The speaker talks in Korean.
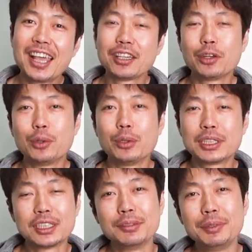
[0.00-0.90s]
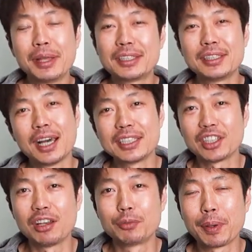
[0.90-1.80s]
그리고 지금 이벤트
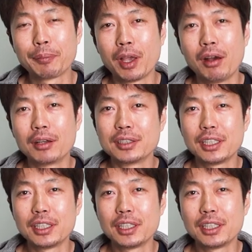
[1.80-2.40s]
하죠? 600명.